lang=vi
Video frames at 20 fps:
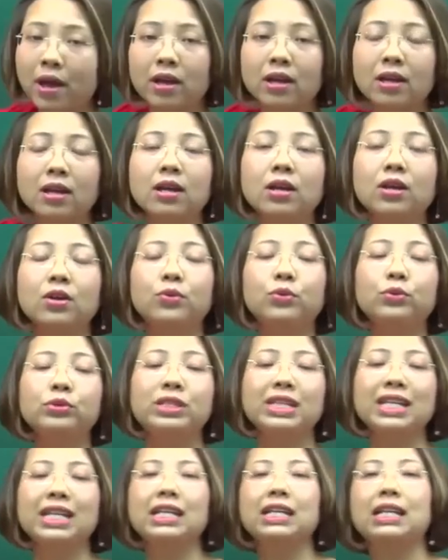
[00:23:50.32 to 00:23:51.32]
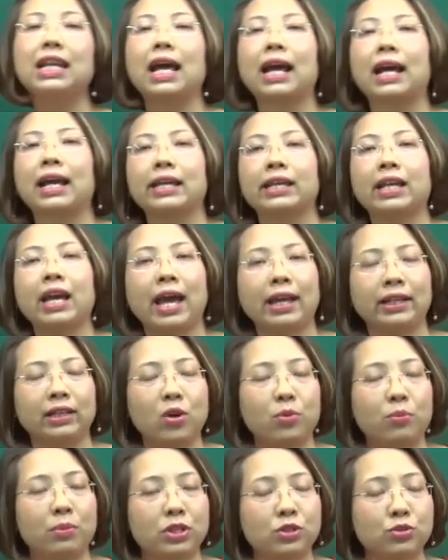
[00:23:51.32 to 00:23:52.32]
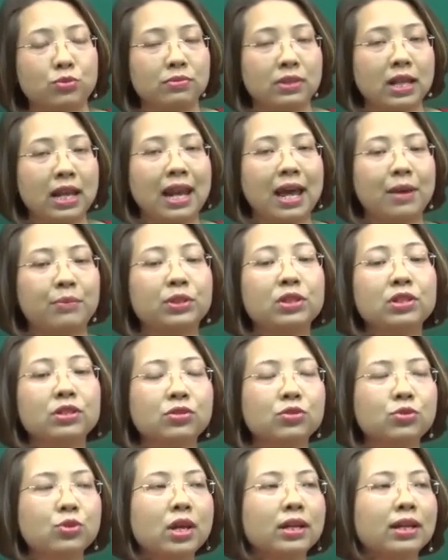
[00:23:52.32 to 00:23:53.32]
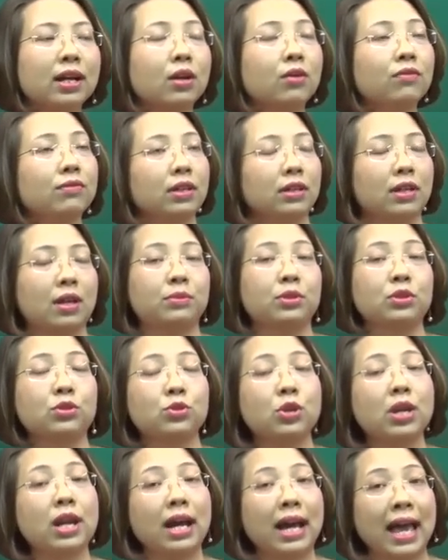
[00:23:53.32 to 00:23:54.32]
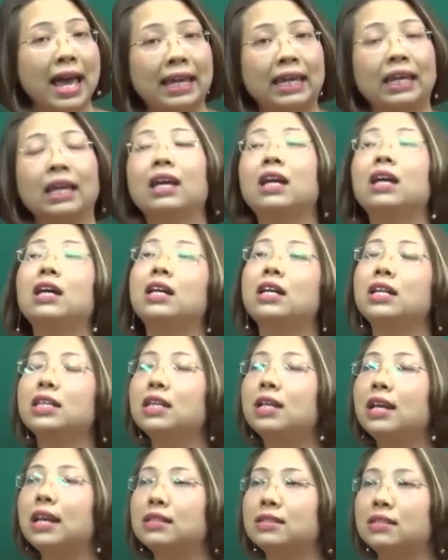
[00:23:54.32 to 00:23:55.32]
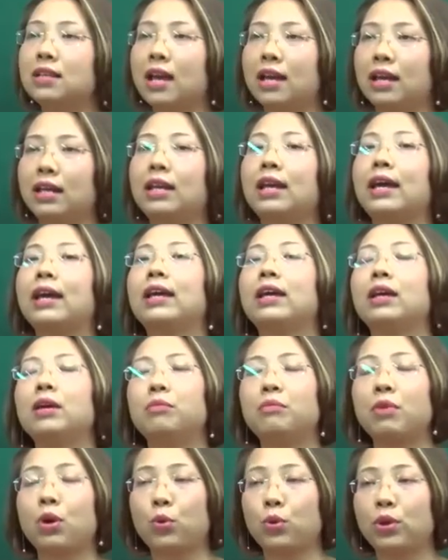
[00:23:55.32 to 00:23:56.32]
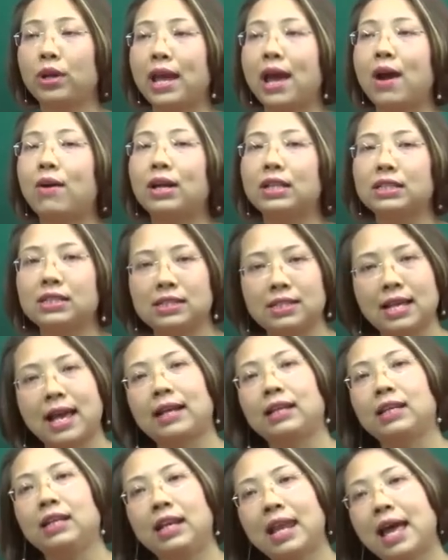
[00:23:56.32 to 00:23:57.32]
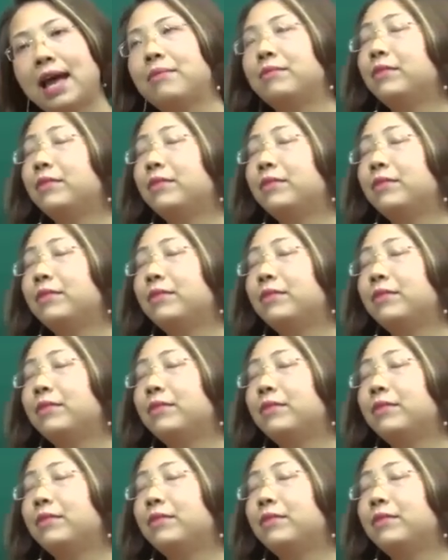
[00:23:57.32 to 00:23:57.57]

không ạ? Routine là cái hành động mà chúng ta làm thường xuyên, các công việc làm thường xuyên hàng ngày. Như là dậy này, mặc quần áo, ăn sáng, đi làm,